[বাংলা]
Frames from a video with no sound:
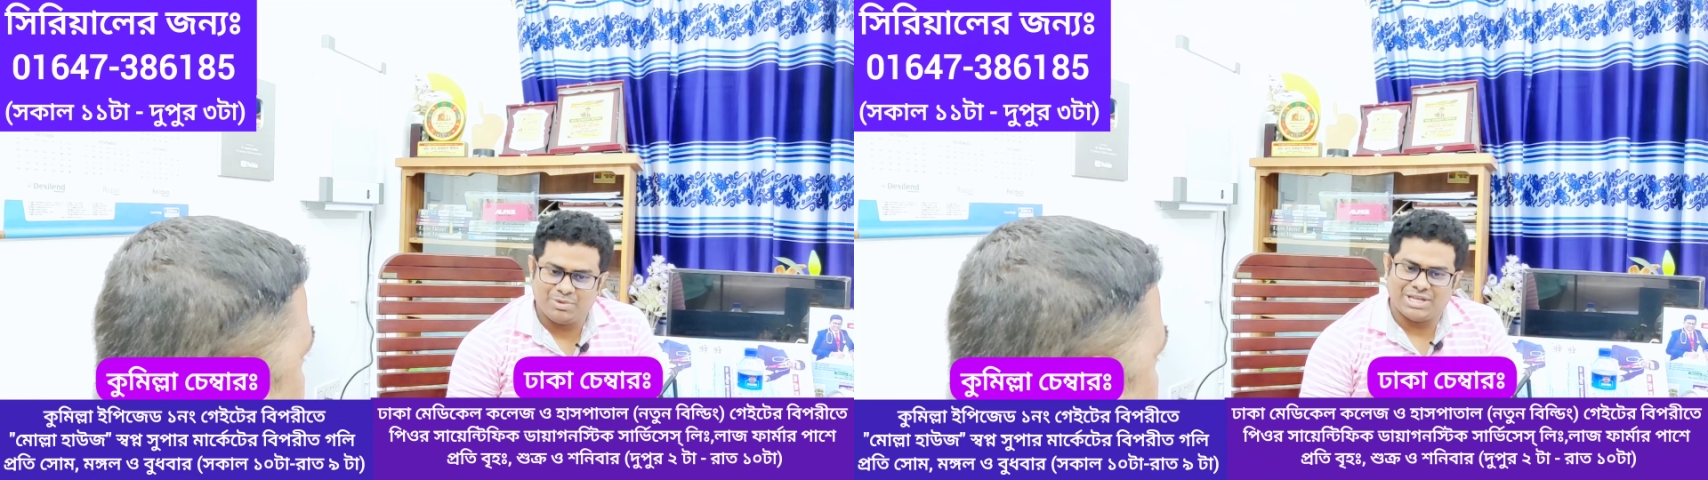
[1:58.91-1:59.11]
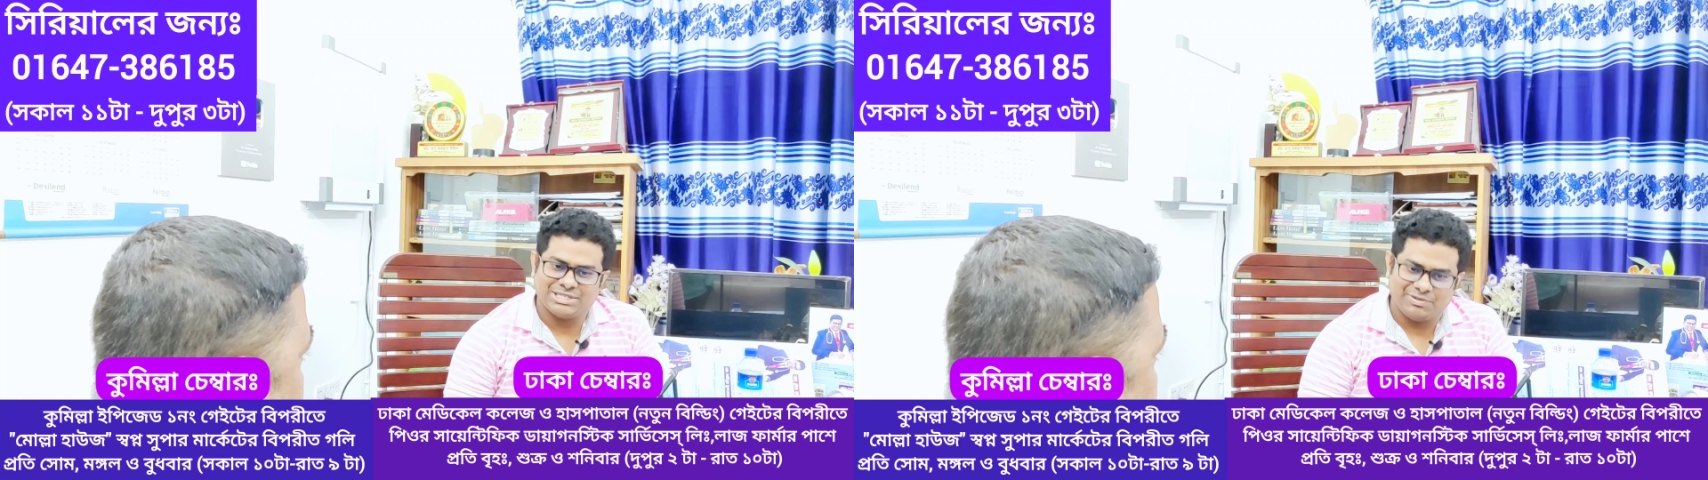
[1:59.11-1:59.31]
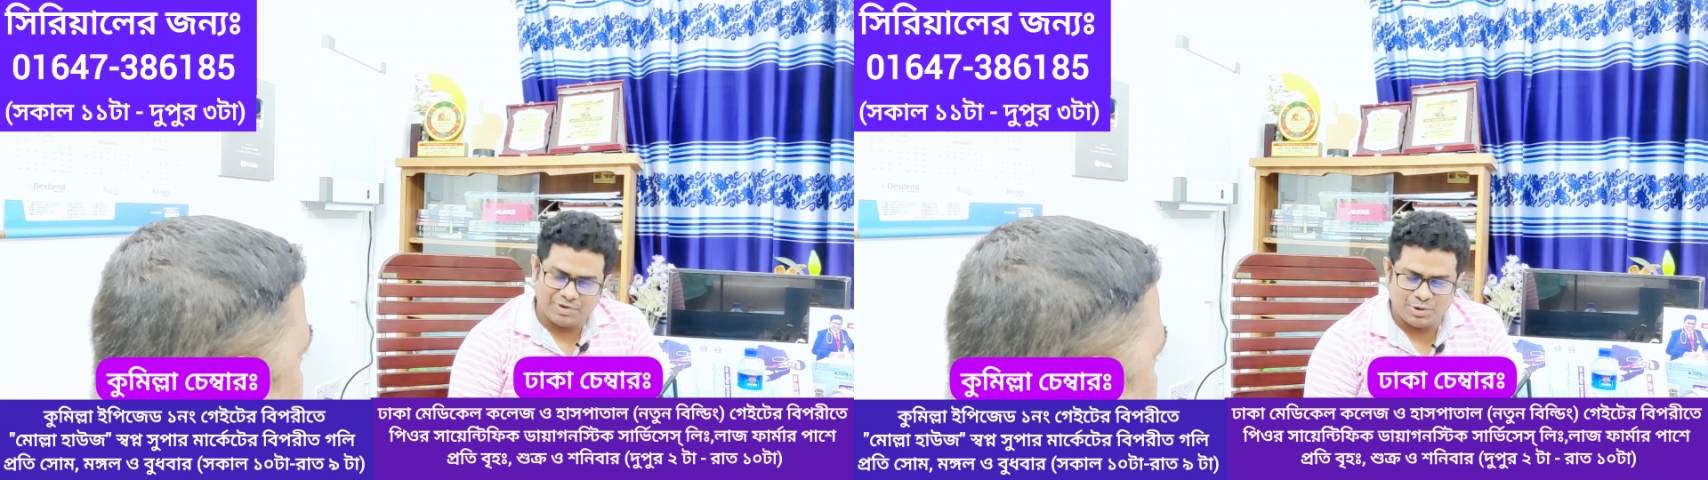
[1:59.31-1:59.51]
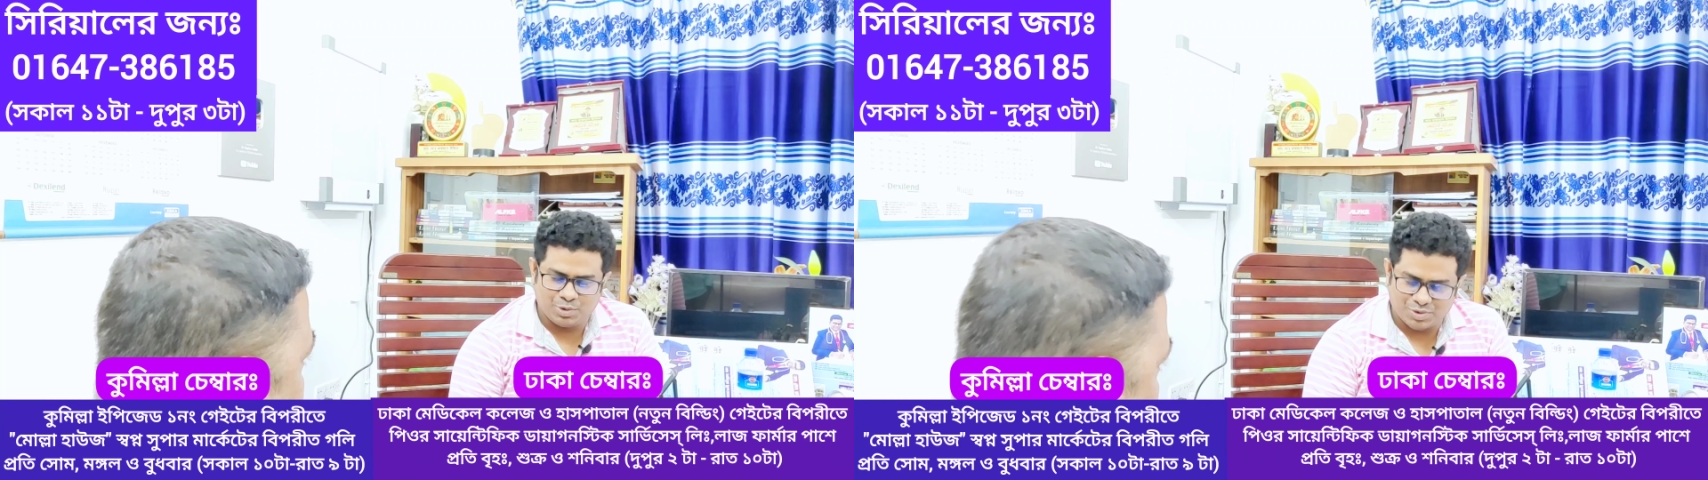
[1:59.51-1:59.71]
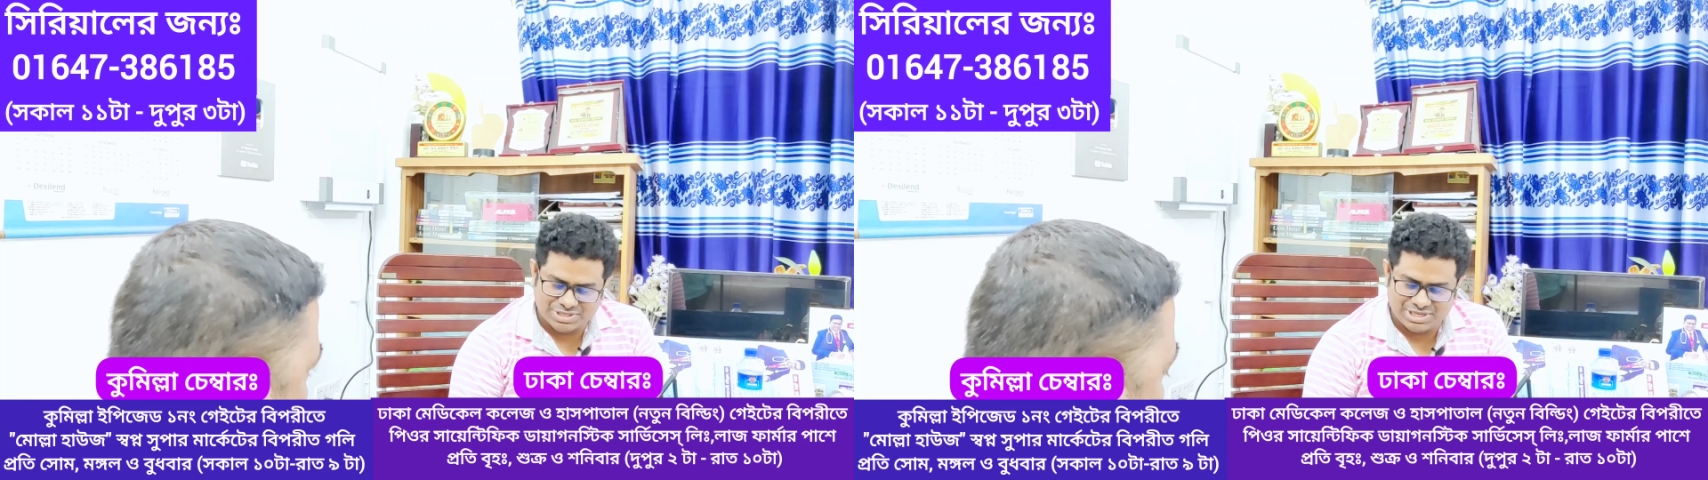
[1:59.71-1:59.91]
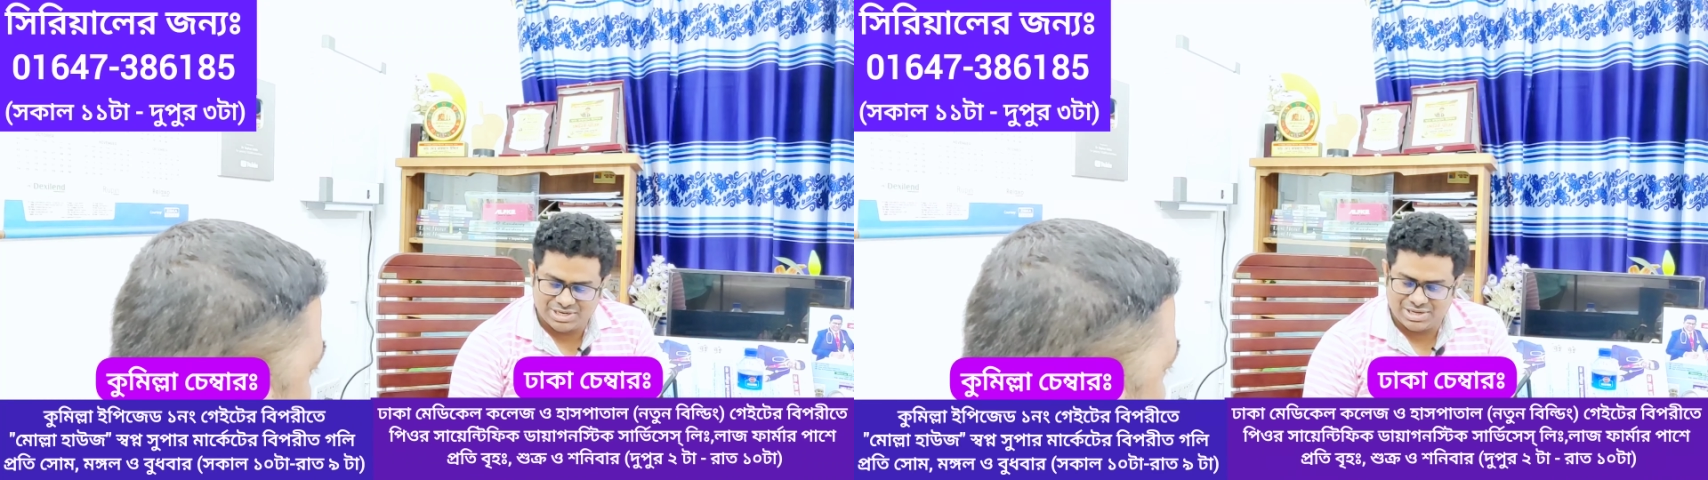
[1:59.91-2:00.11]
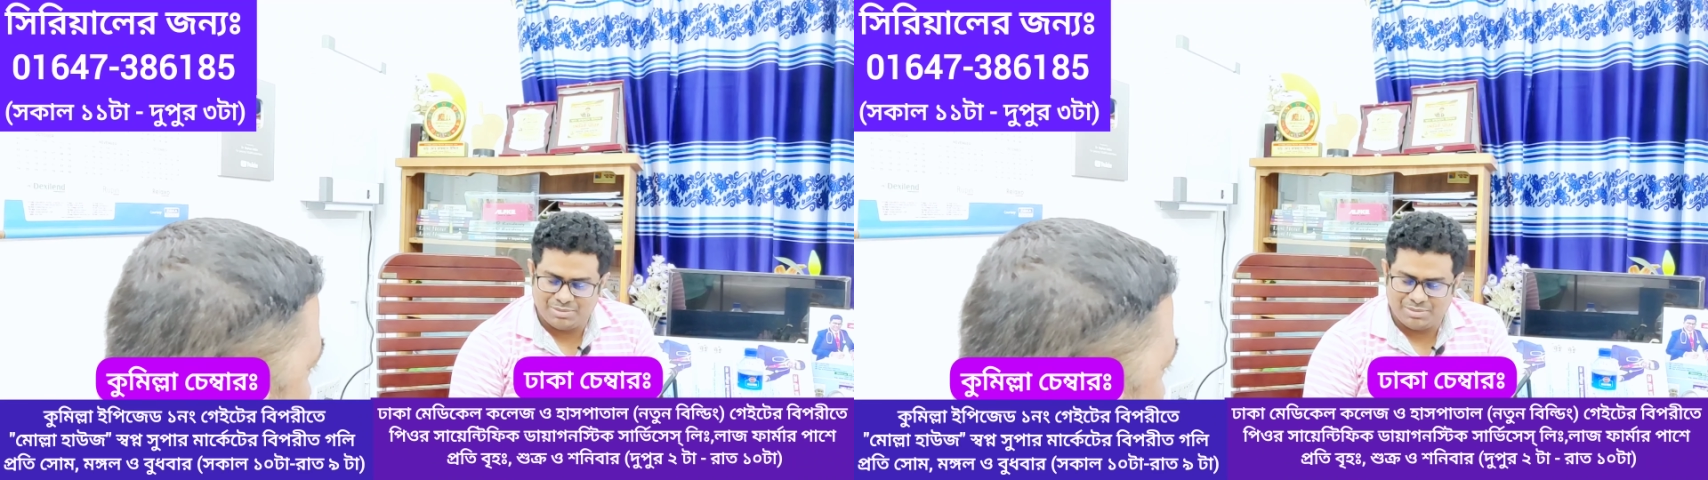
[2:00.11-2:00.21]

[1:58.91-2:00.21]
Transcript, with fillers: এবং আজকে ভিডিও করছেন